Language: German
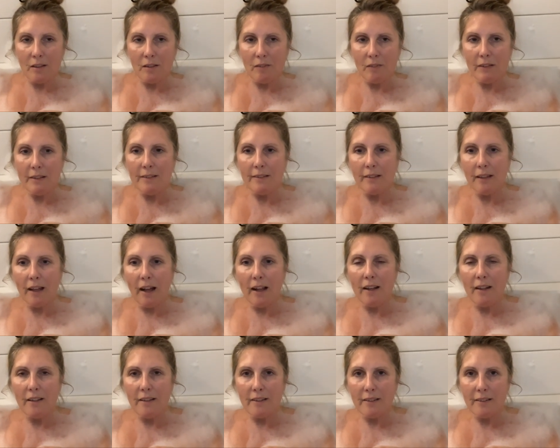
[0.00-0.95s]
was
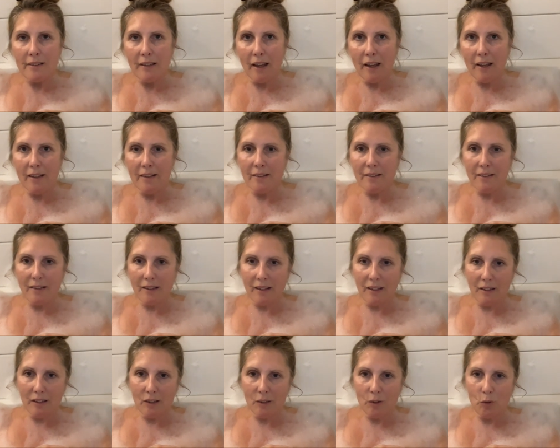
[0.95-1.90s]
alles
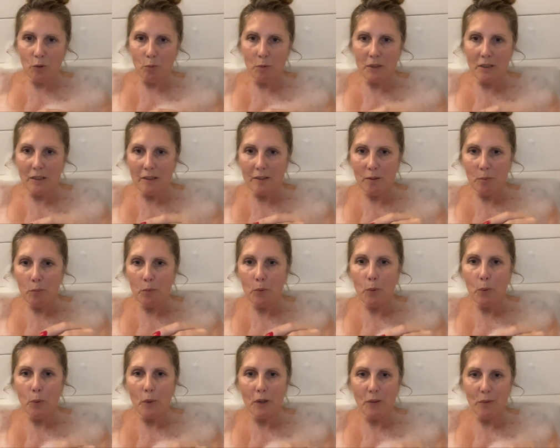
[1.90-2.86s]
eindringt über diese
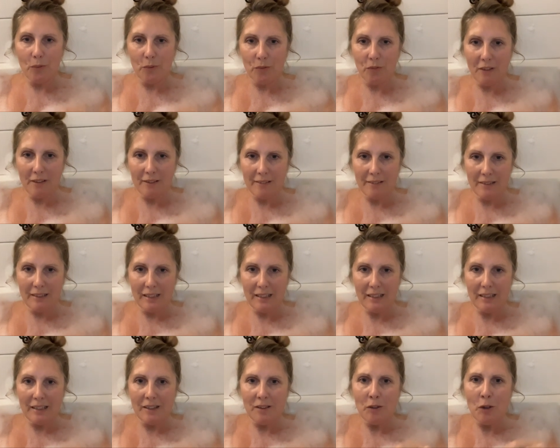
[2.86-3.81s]
Poren und was
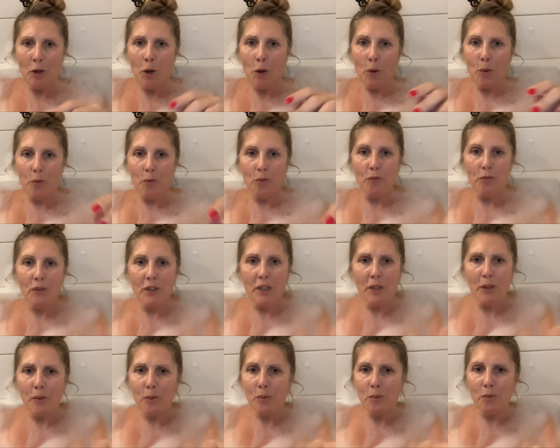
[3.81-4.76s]
nicht. Und
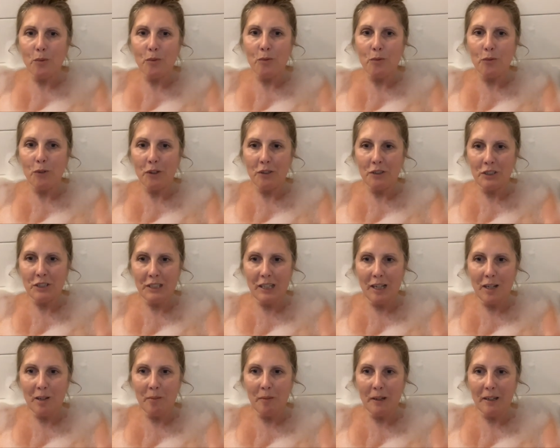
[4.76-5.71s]
wie
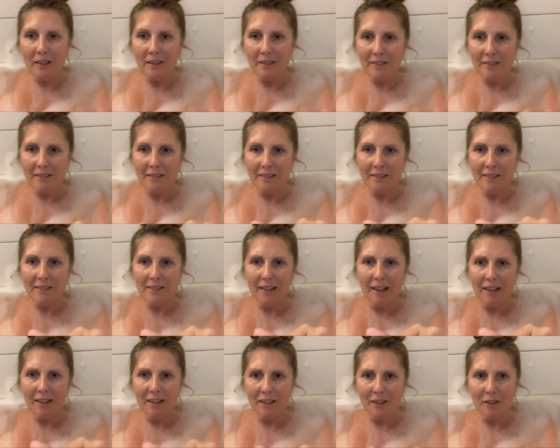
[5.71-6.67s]
unvorstellbar es ist,
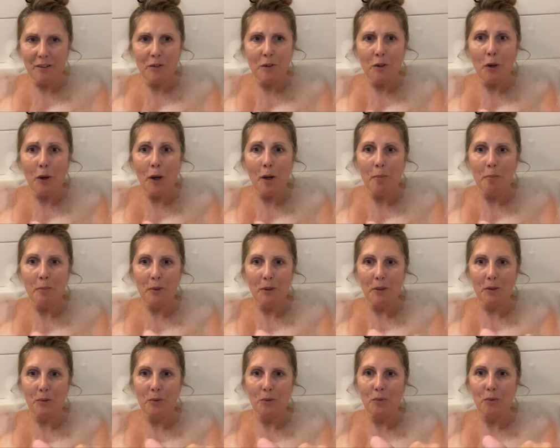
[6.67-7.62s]
einen
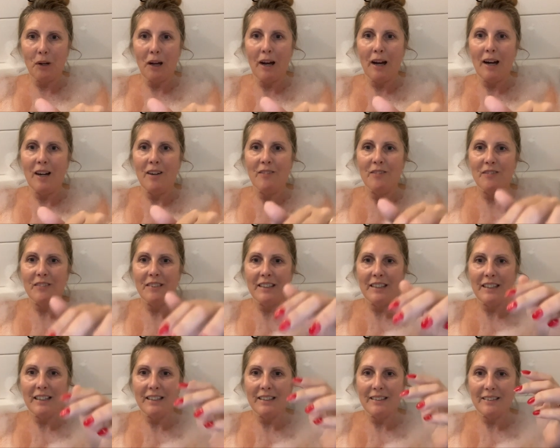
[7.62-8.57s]
Körper zu haben,
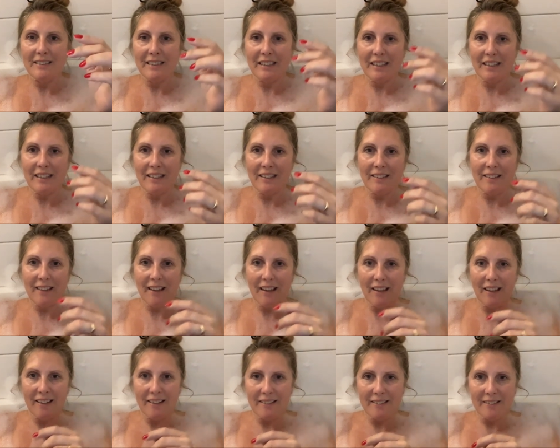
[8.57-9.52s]
der dicht
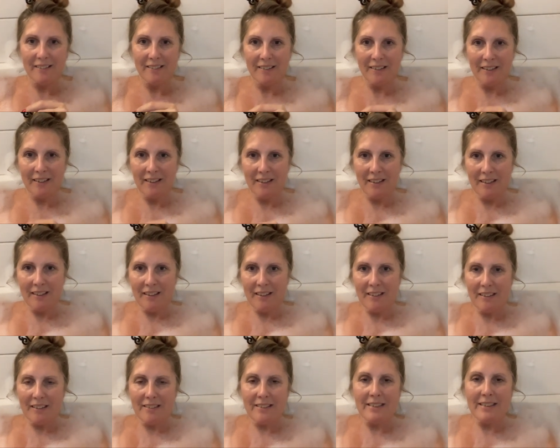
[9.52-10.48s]
hält,
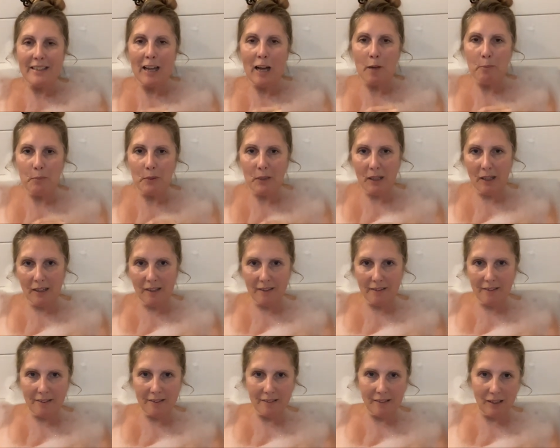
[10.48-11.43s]
der sich
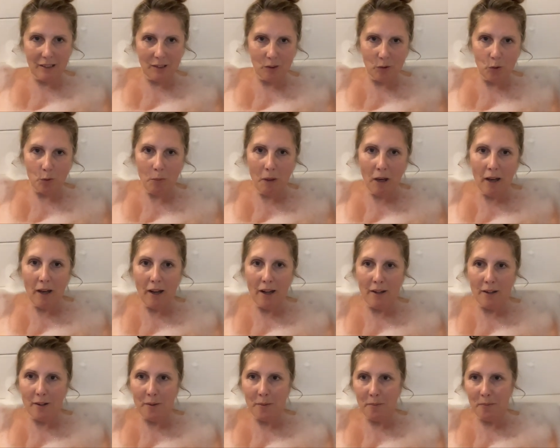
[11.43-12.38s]
abgrenzt gegenüber
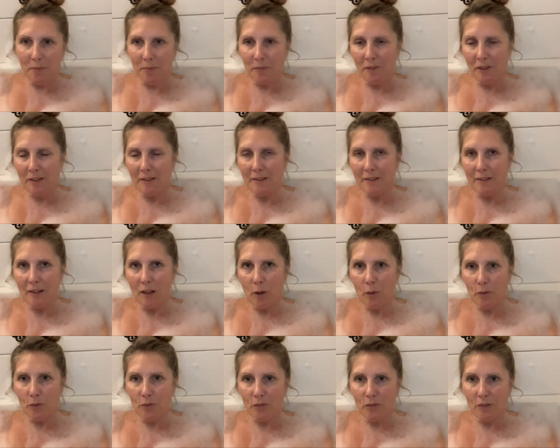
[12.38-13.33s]
allem, was
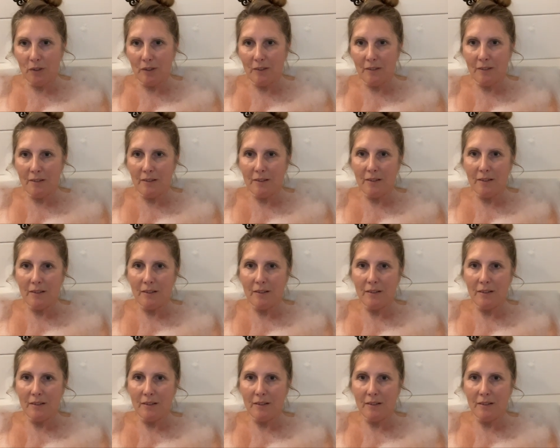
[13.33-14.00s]
außen ist.